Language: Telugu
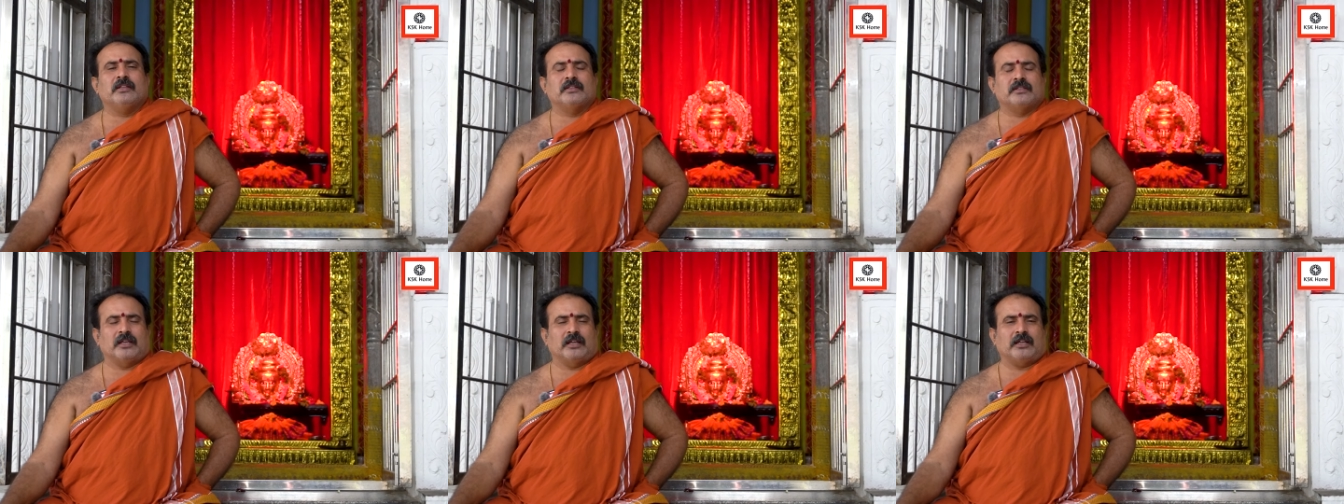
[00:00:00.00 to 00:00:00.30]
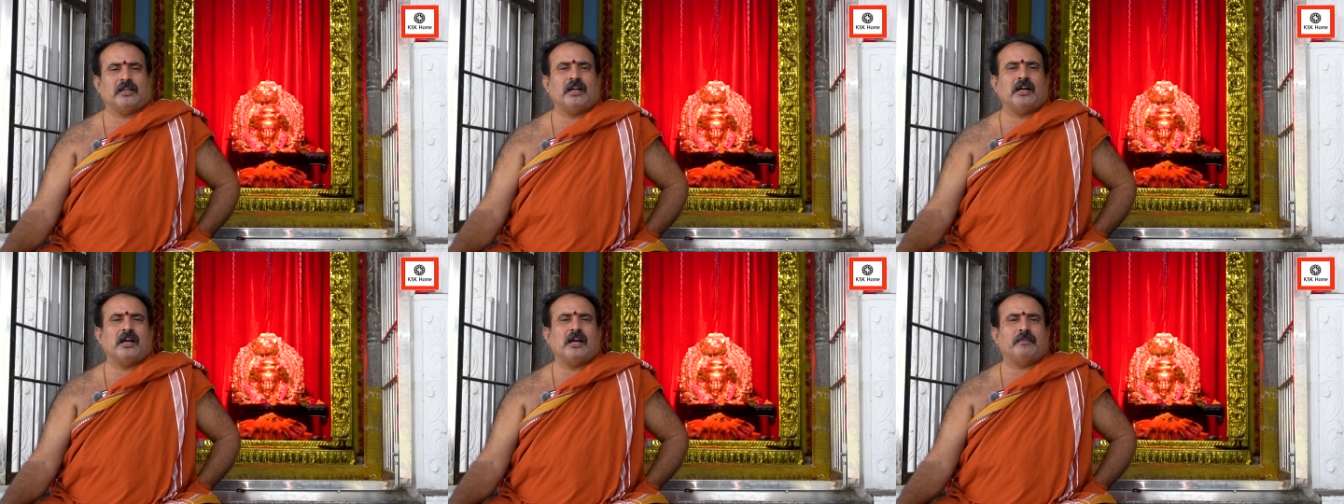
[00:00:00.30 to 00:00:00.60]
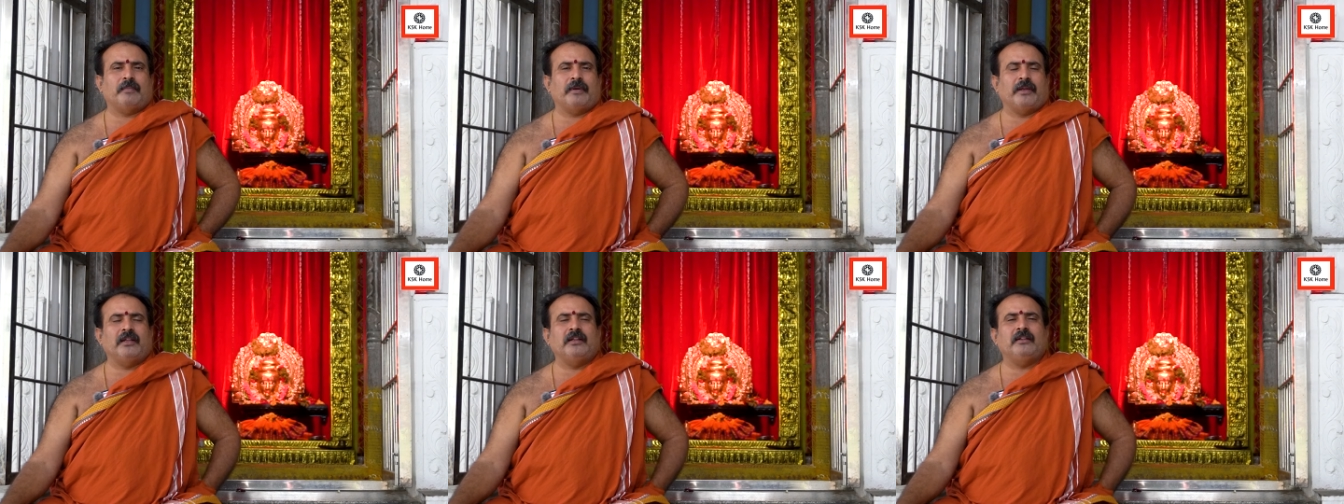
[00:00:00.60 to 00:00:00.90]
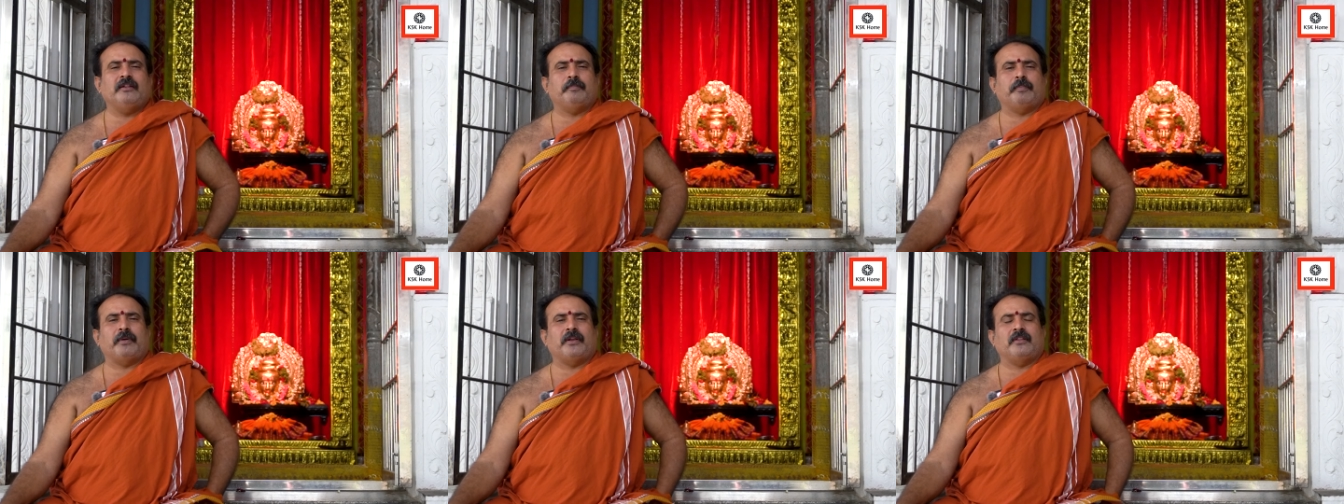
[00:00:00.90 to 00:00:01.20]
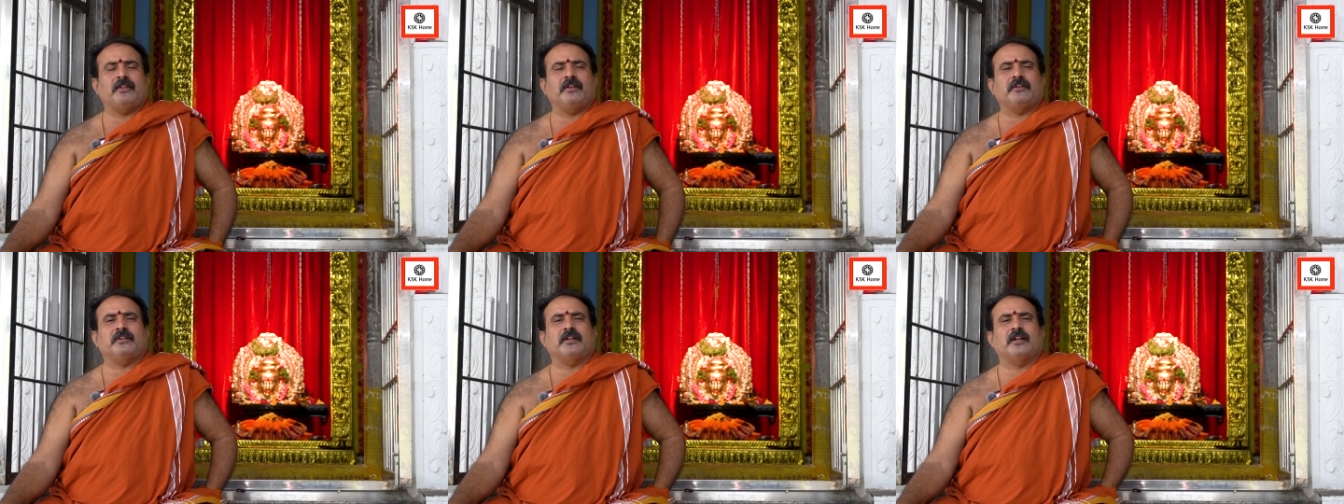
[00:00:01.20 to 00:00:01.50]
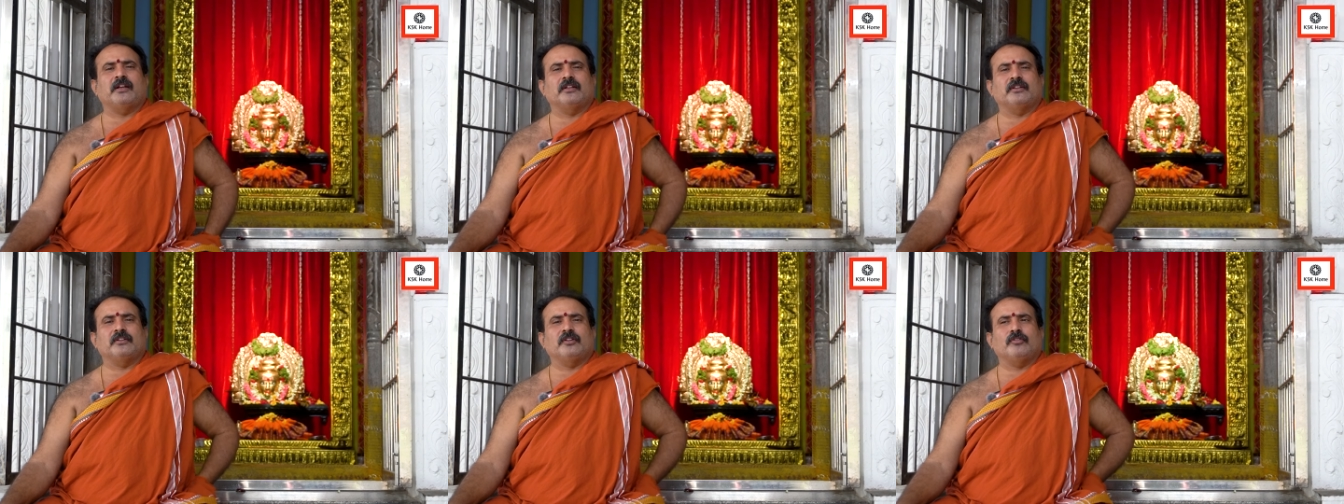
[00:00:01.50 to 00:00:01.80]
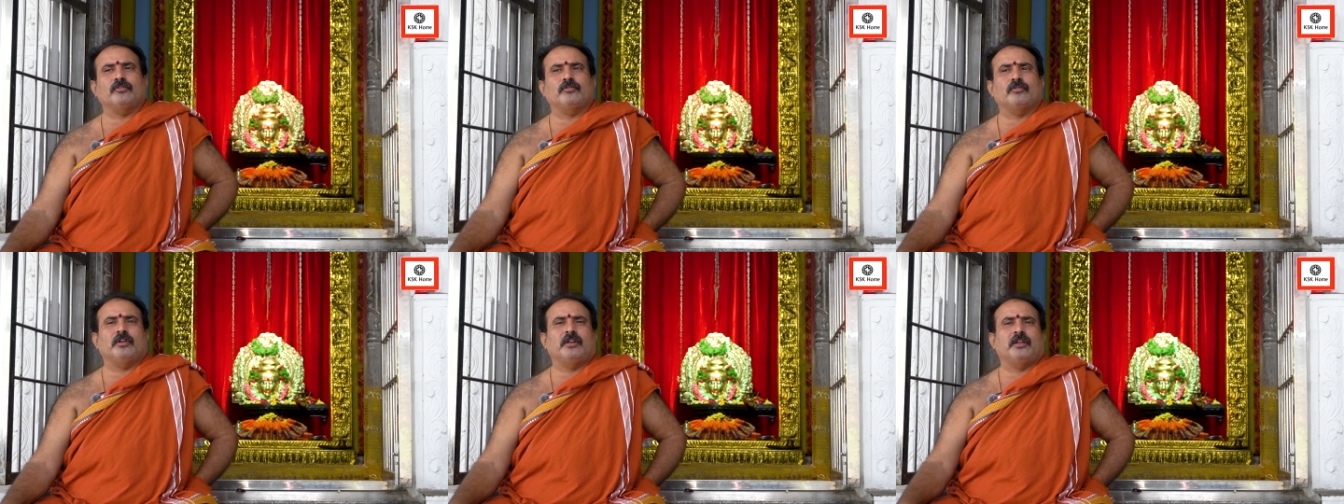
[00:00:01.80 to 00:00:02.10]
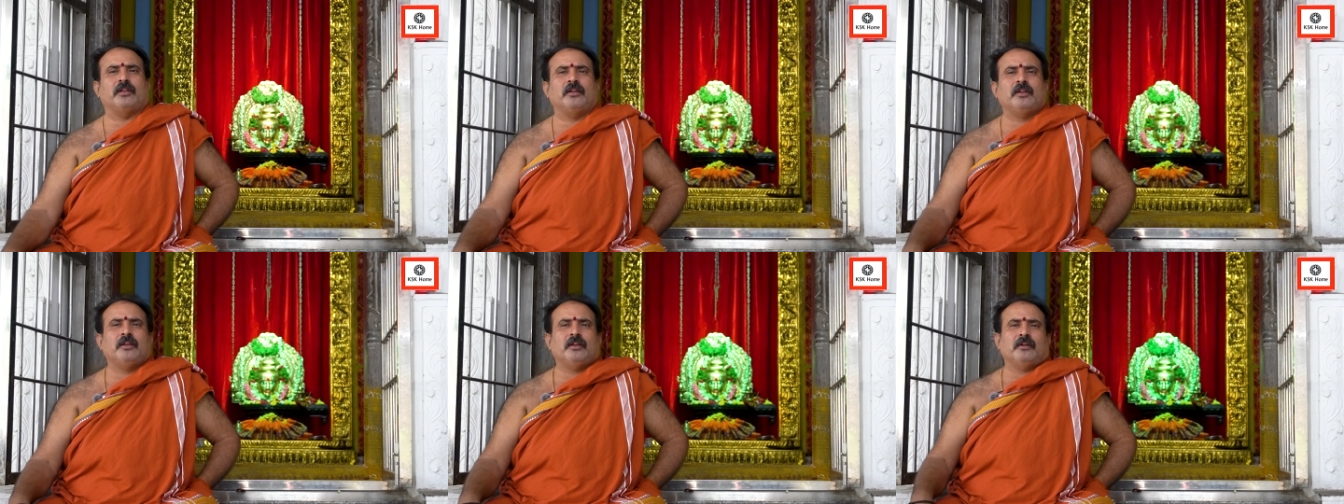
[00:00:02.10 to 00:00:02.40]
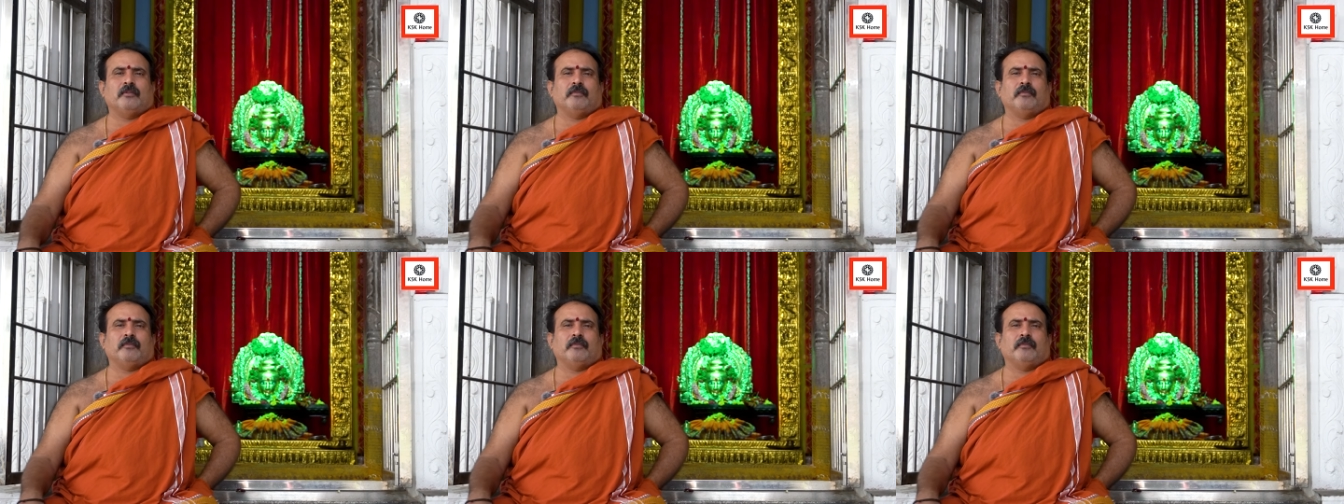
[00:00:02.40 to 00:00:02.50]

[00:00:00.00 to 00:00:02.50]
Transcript: చక్కగా బహిల్ ప్రదేశానికి తీసుకొని